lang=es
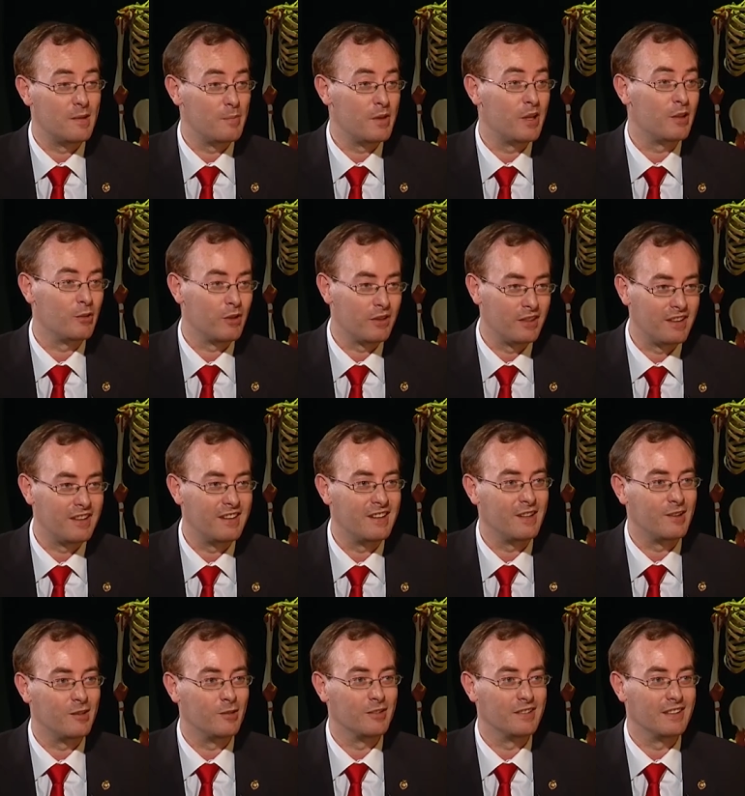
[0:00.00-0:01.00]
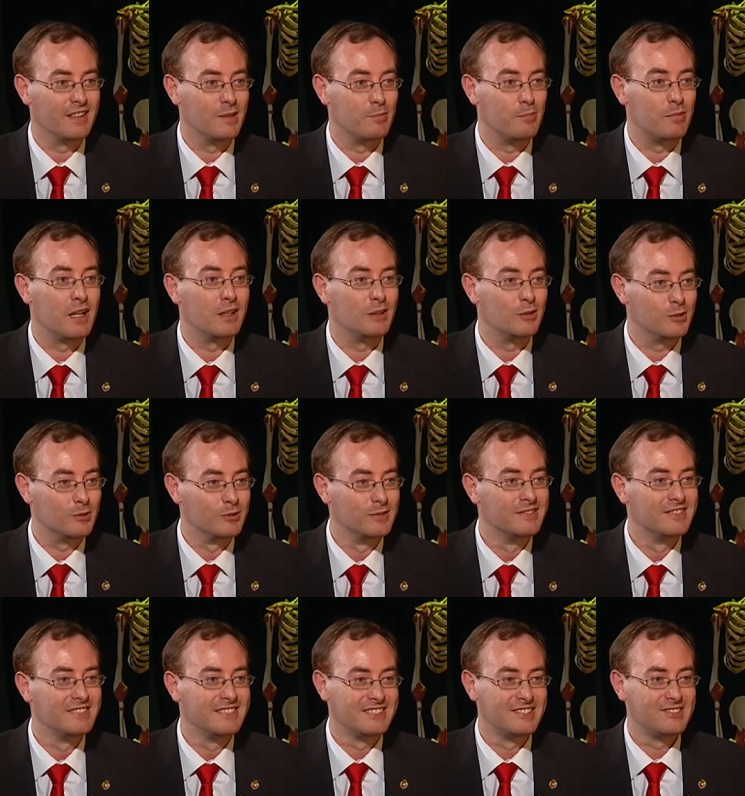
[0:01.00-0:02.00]
el miedo escénico del plato.
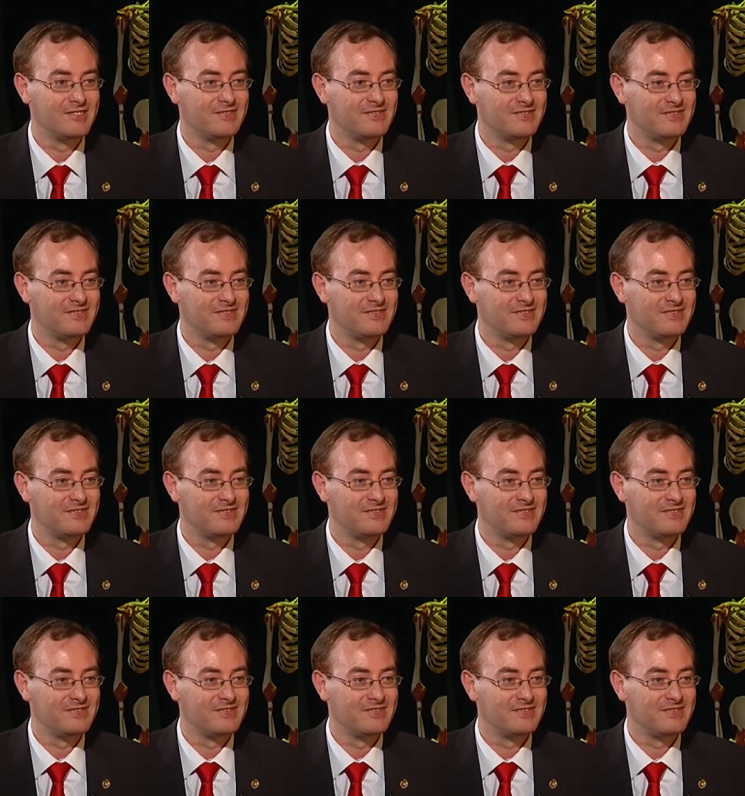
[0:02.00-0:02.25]
Muy bien,